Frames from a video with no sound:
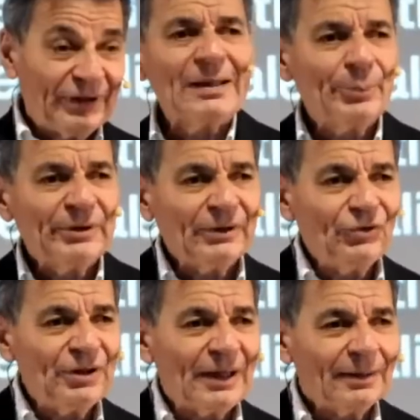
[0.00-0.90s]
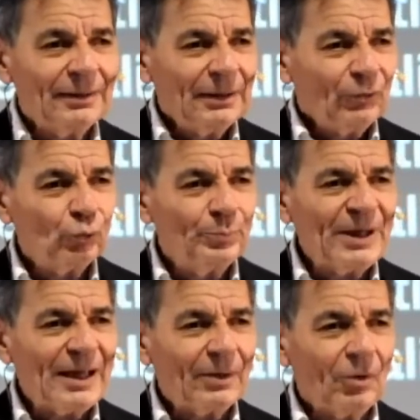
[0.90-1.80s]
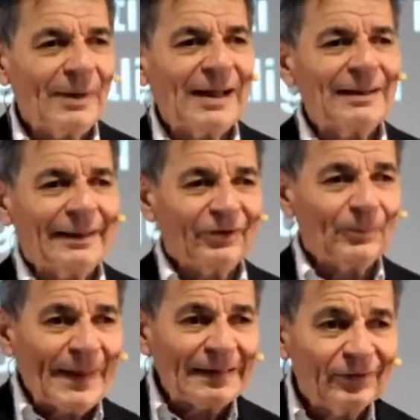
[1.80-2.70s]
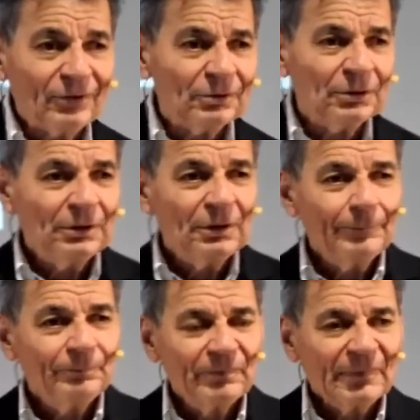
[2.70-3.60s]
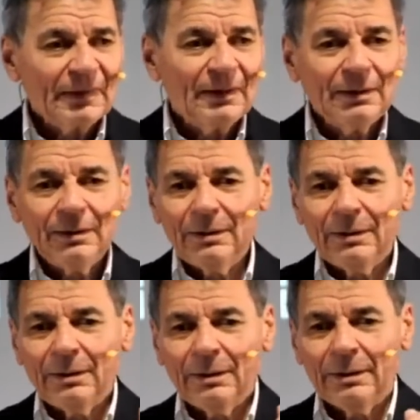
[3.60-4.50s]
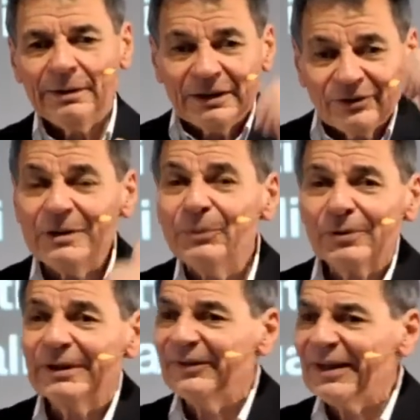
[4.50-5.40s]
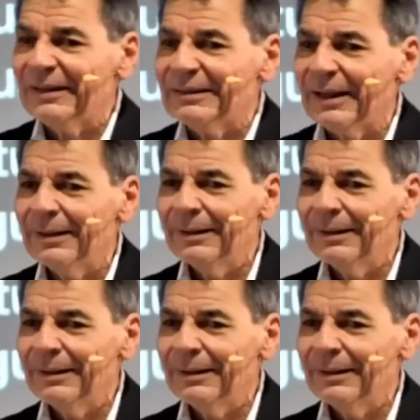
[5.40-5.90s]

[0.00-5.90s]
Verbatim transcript: tempo, energia su un piano, ma anche spazio, eh, x, y e z.